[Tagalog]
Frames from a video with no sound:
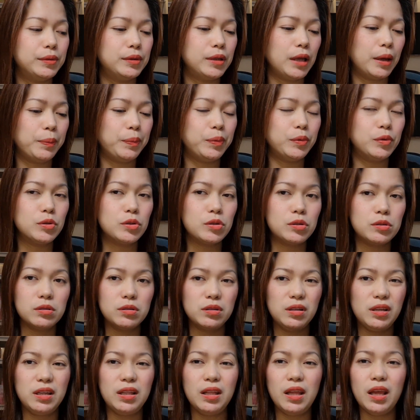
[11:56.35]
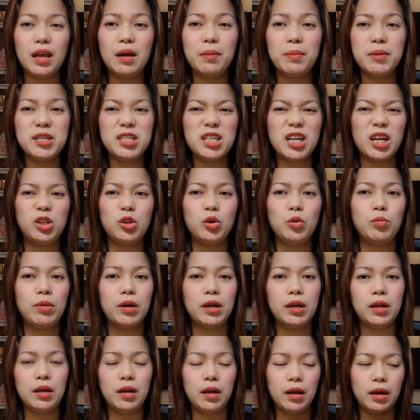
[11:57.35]
Tapos, hindi niya masyadong
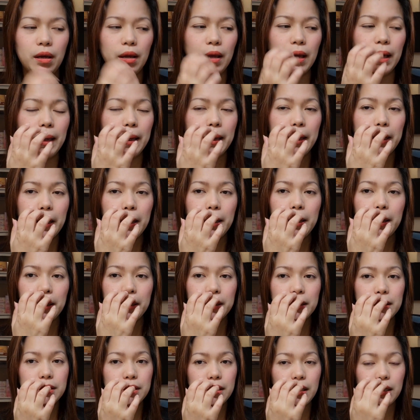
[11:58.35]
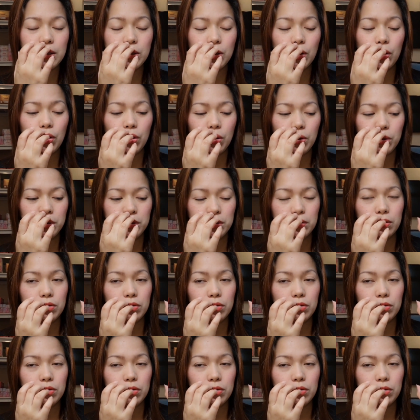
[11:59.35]
marinig. Tapos, ito,